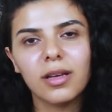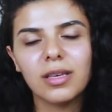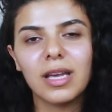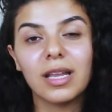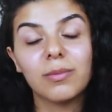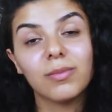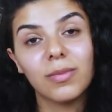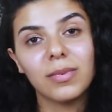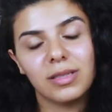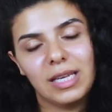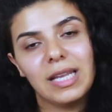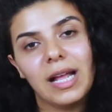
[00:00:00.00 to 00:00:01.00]
e, yanım
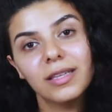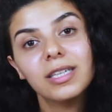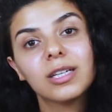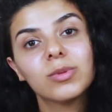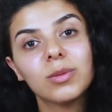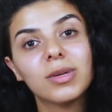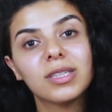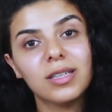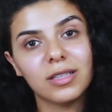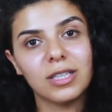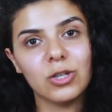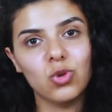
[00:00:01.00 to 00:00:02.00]
genelde yanımda
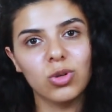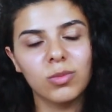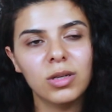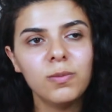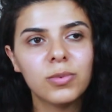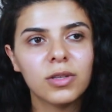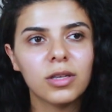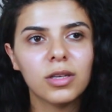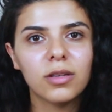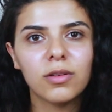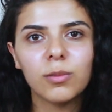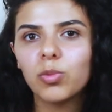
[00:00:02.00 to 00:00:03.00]
matara taşıyorum hep.
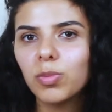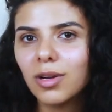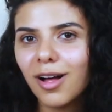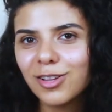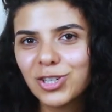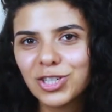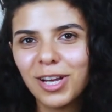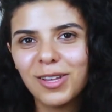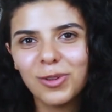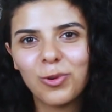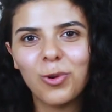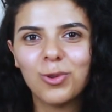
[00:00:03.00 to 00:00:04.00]
Ve bu bir
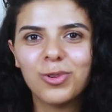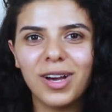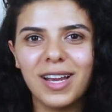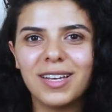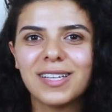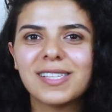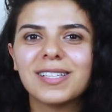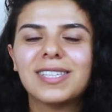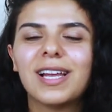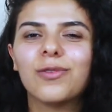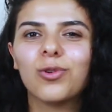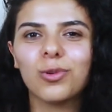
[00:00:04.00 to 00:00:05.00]
alışkanlık oldu. Hani nasıl
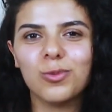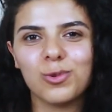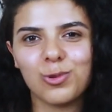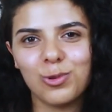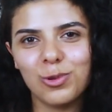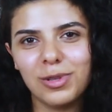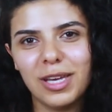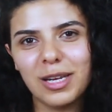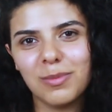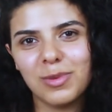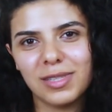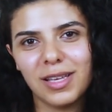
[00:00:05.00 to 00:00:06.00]
telefonumuzu
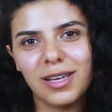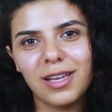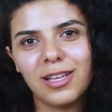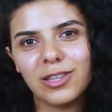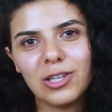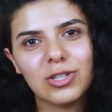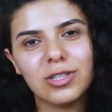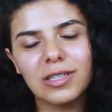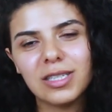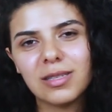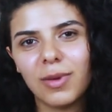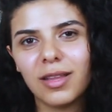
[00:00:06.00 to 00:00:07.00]
yanımızda
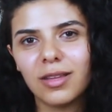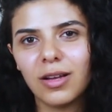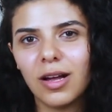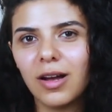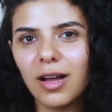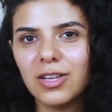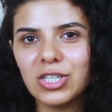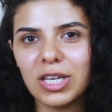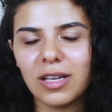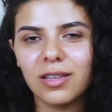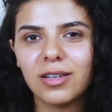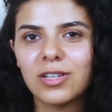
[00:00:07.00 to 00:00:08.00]
taşırız. Ben de aynı
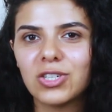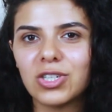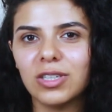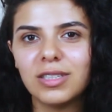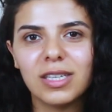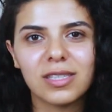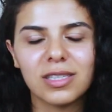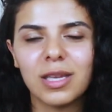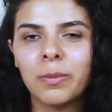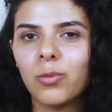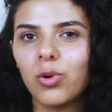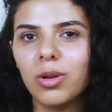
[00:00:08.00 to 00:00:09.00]
şekilde kışın, yazın
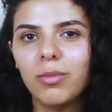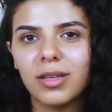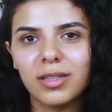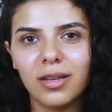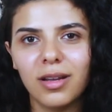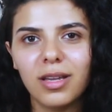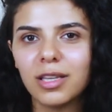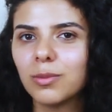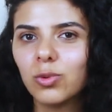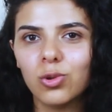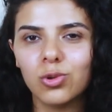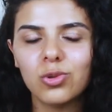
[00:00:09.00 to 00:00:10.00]
hep böyle matara
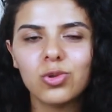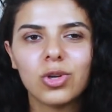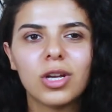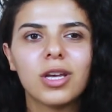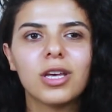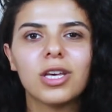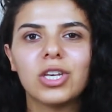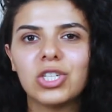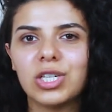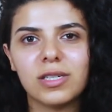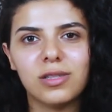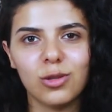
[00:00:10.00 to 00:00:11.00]
yanımda olur.
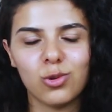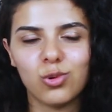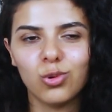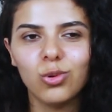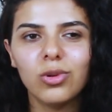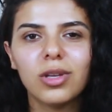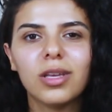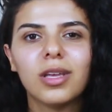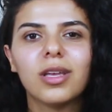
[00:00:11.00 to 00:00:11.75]
İçerisinde su.